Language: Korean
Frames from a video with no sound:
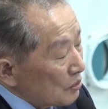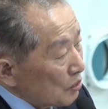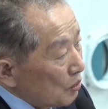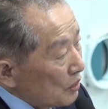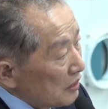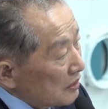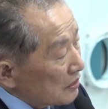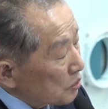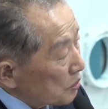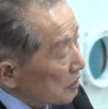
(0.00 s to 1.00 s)

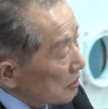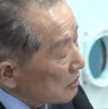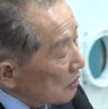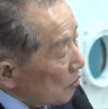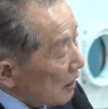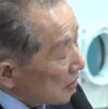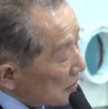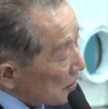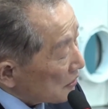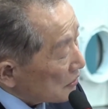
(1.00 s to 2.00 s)
노인 조직을 더
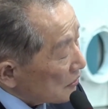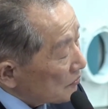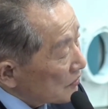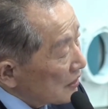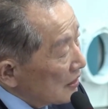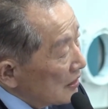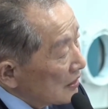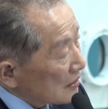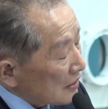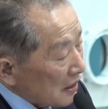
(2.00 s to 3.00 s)
확대하고
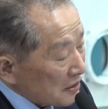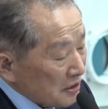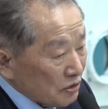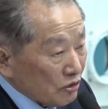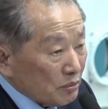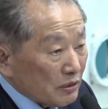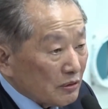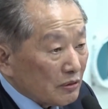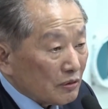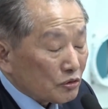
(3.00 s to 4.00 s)
각
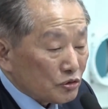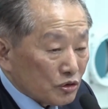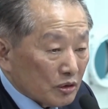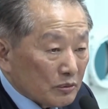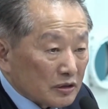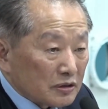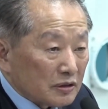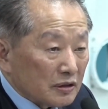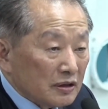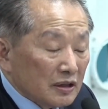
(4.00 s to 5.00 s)
시도별로
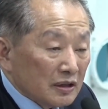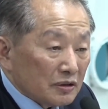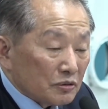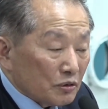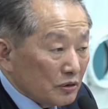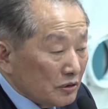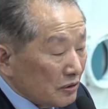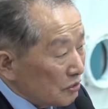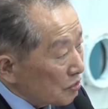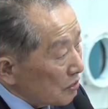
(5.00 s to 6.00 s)
순회하면서 노인
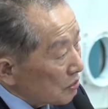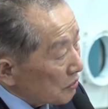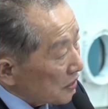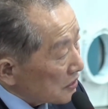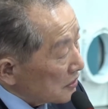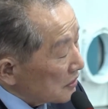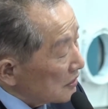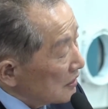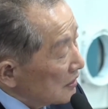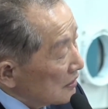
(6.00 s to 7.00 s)
연수를
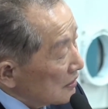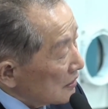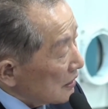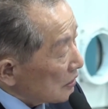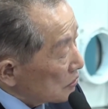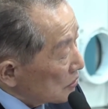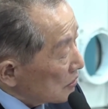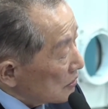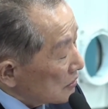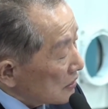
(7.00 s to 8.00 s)
통해서
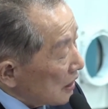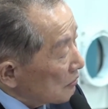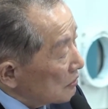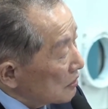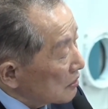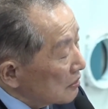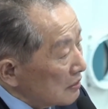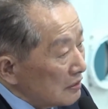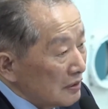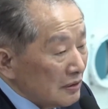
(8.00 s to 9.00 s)
아주
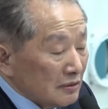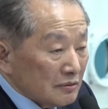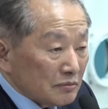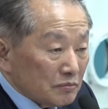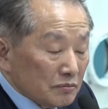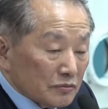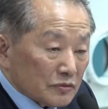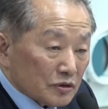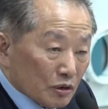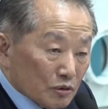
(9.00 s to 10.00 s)
당원들을
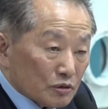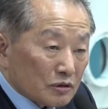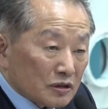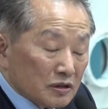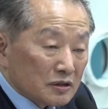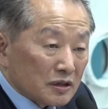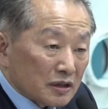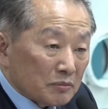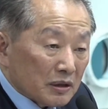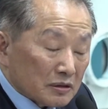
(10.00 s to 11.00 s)
더욱
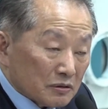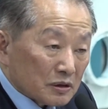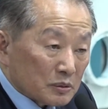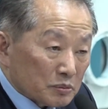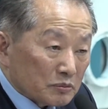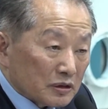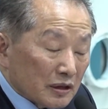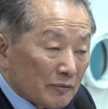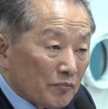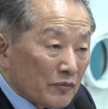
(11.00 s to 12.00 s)
튼튼하게 만들고
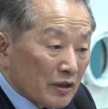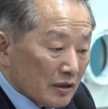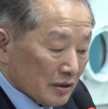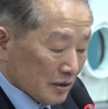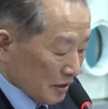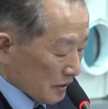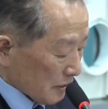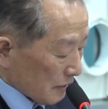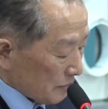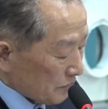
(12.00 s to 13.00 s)
싶습니다.
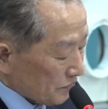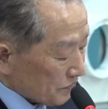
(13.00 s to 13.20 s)
그래서